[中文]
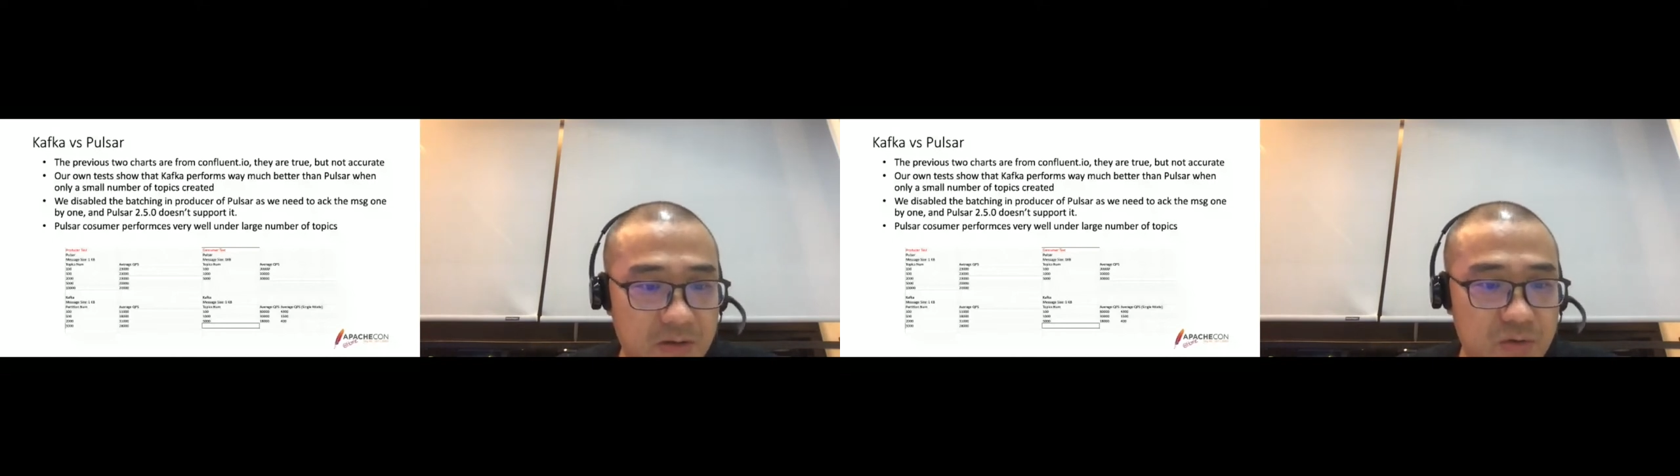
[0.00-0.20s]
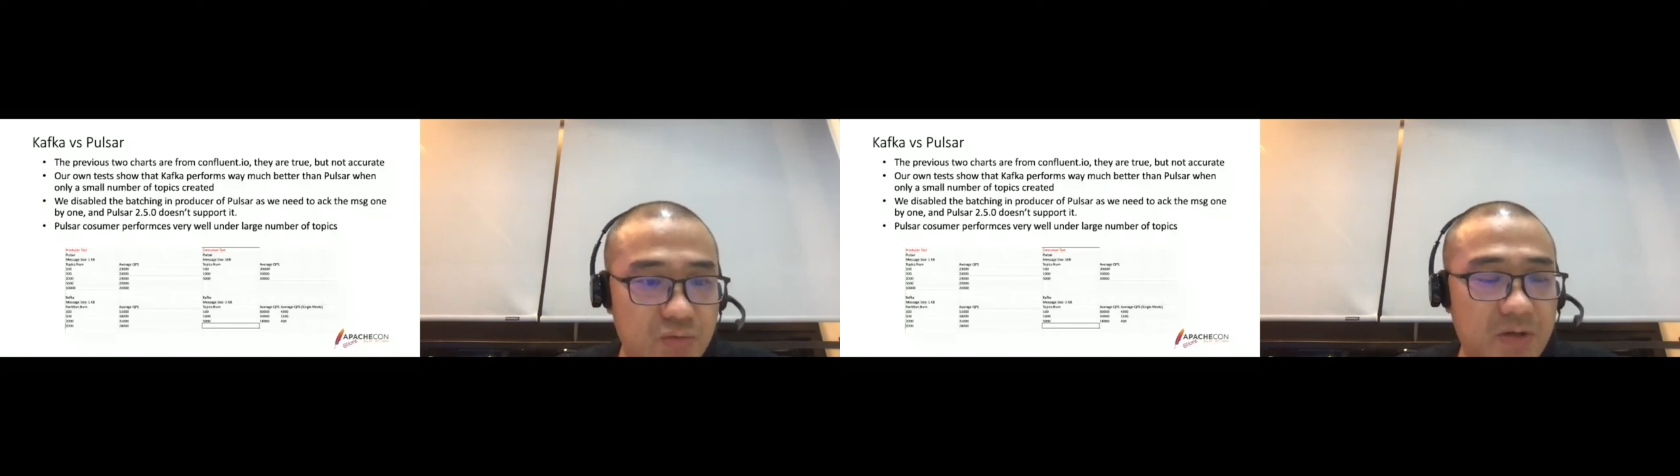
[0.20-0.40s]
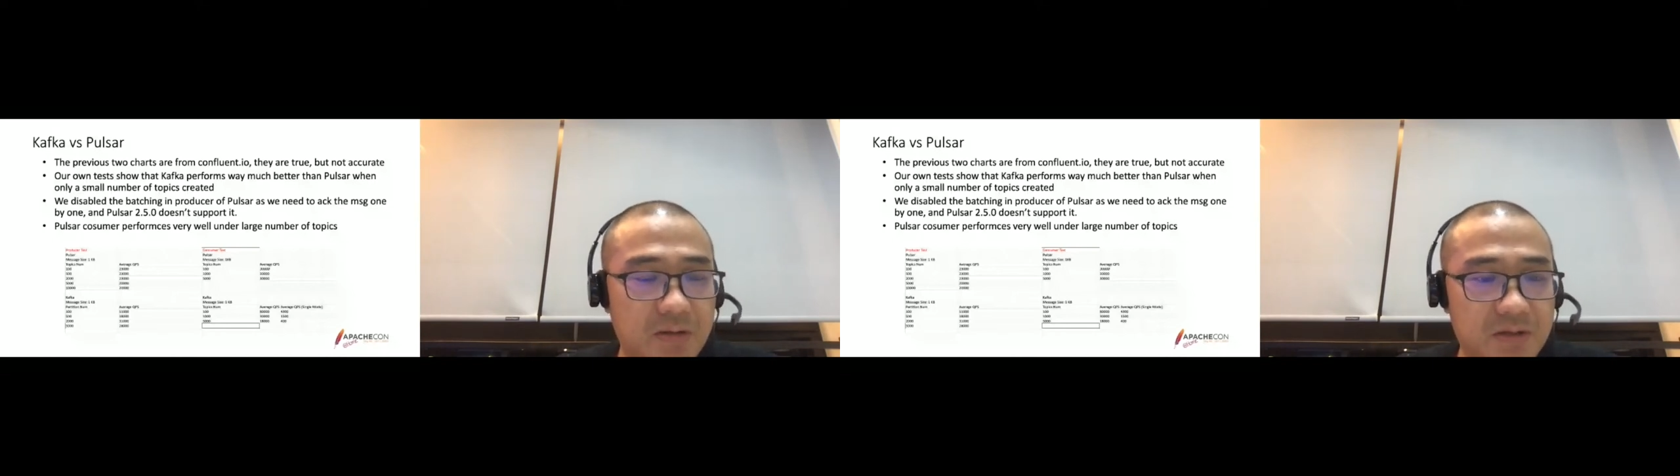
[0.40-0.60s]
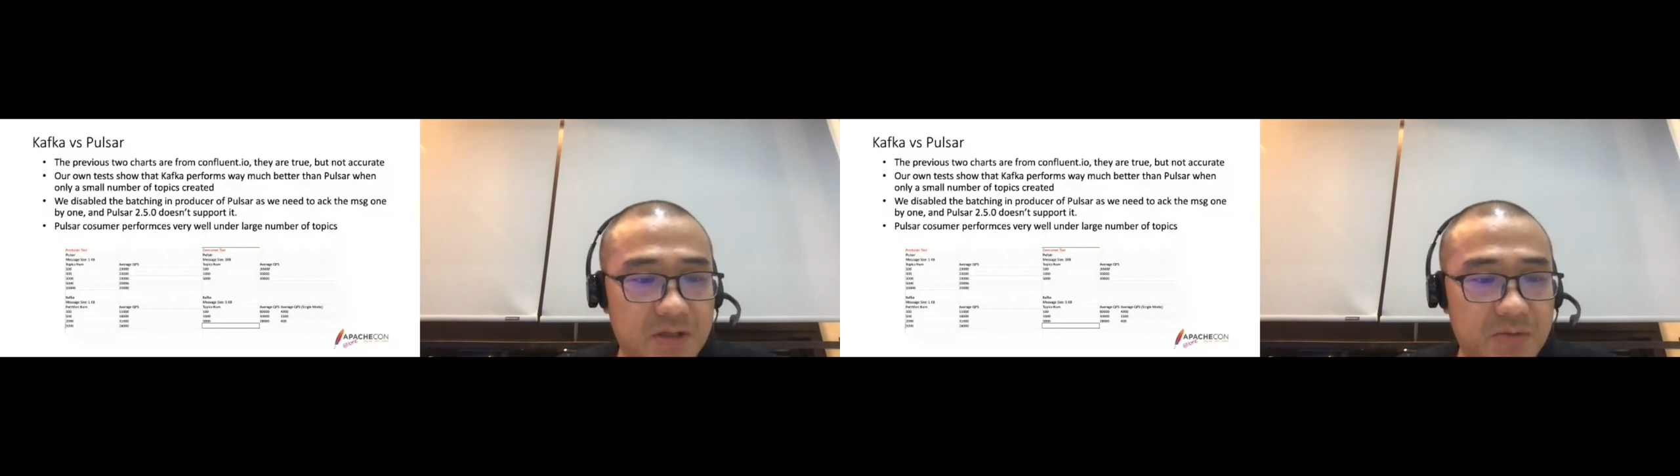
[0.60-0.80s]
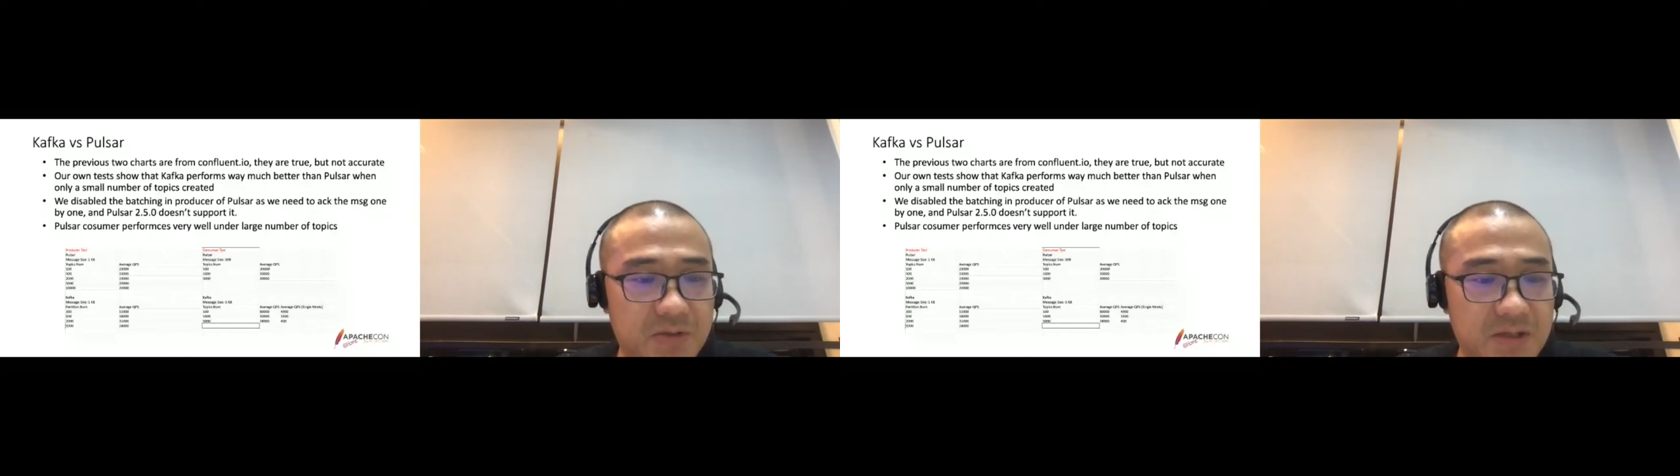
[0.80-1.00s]
数量急
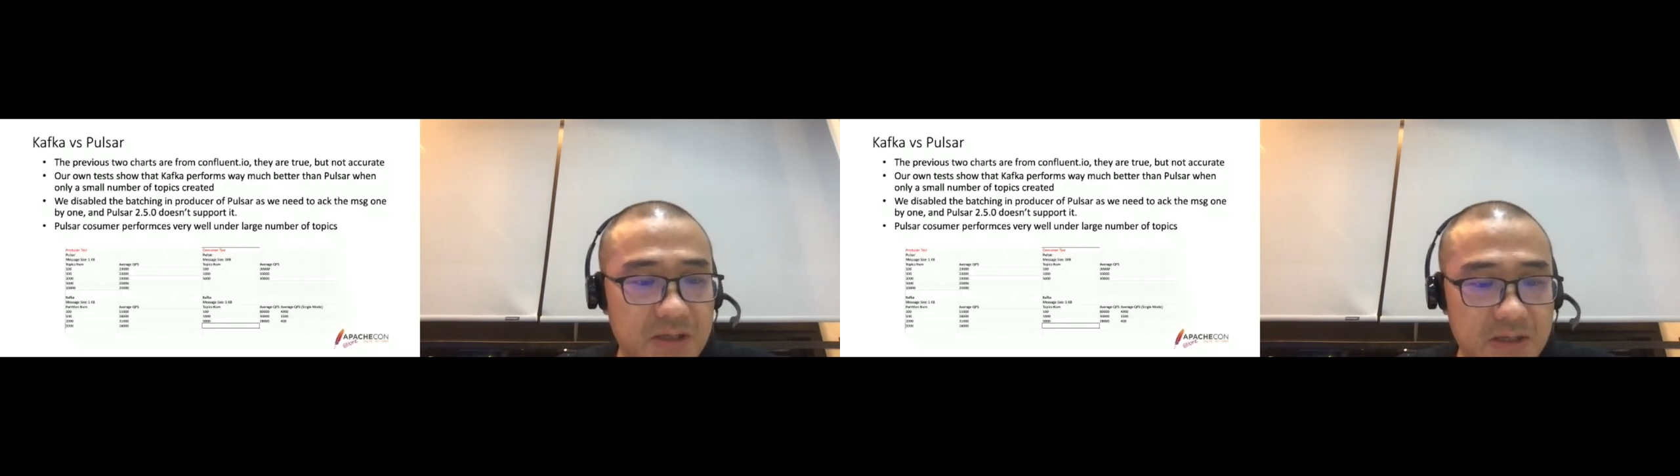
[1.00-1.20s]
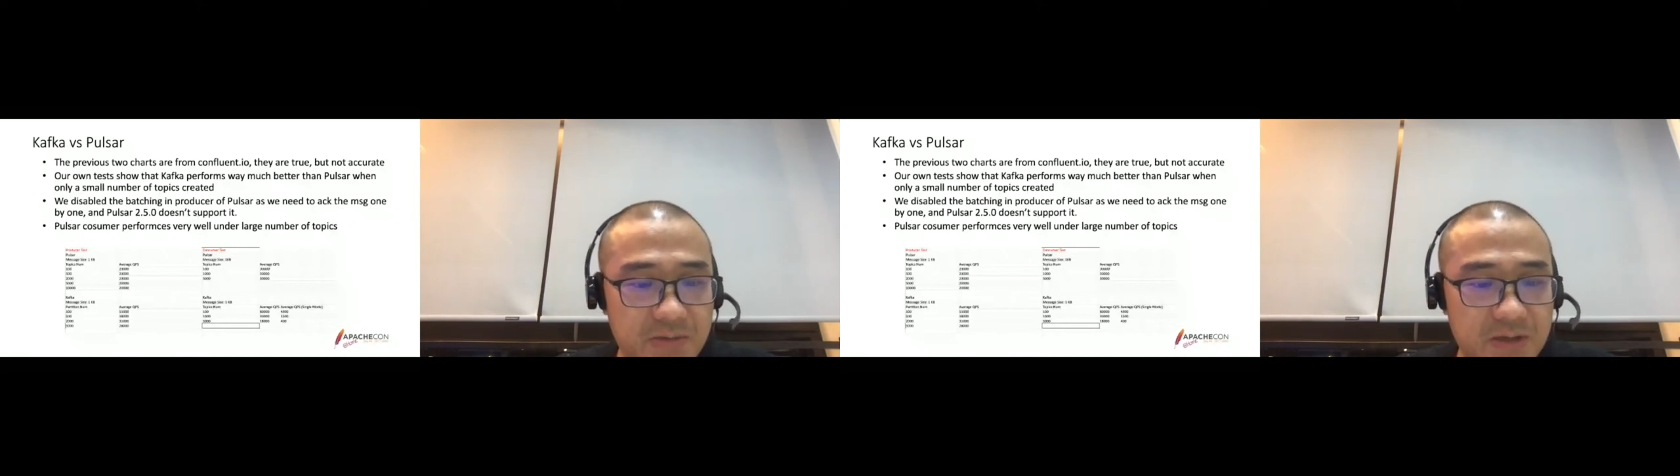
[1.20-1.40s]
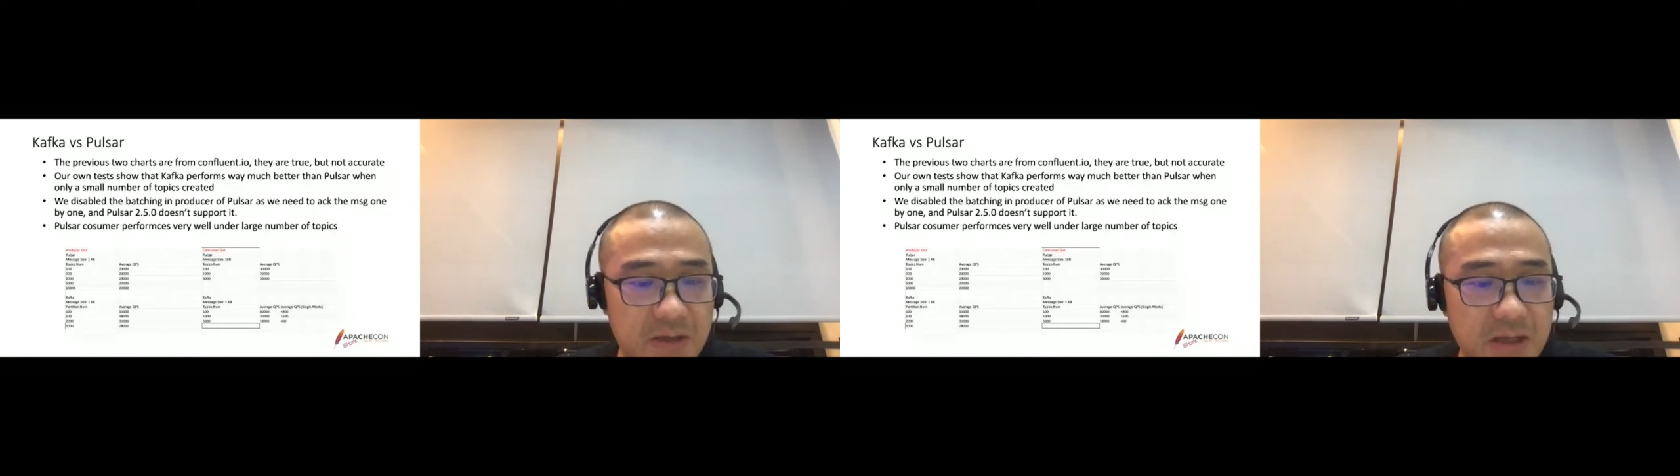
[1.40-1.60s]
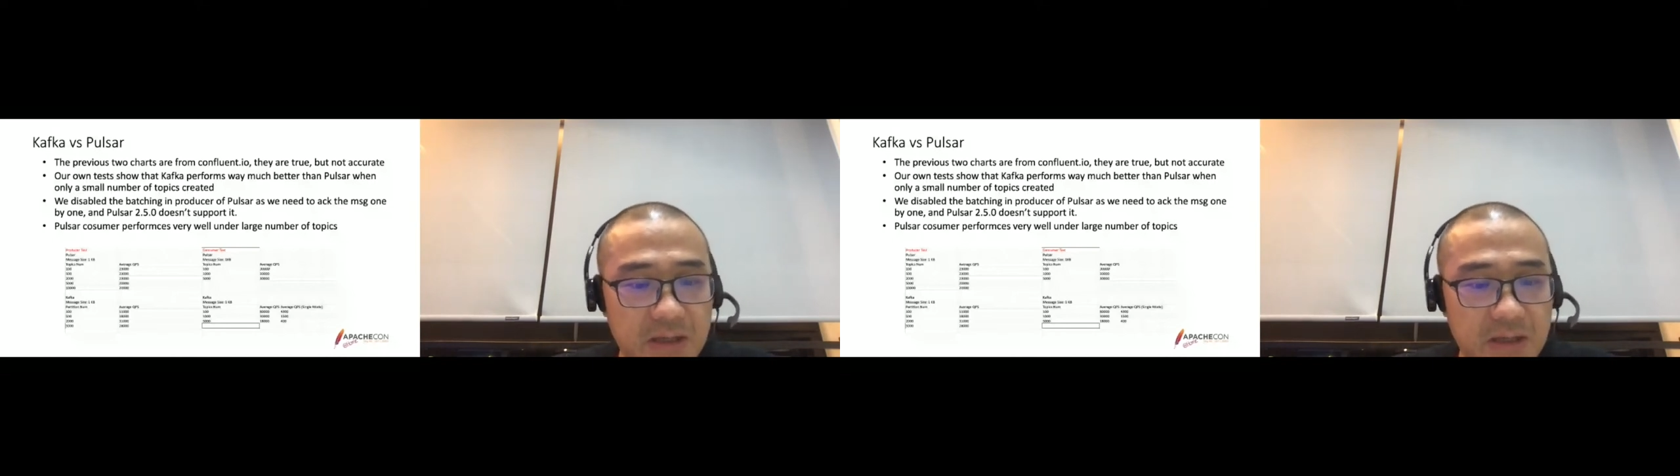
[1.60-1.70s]
剧增加的情况下，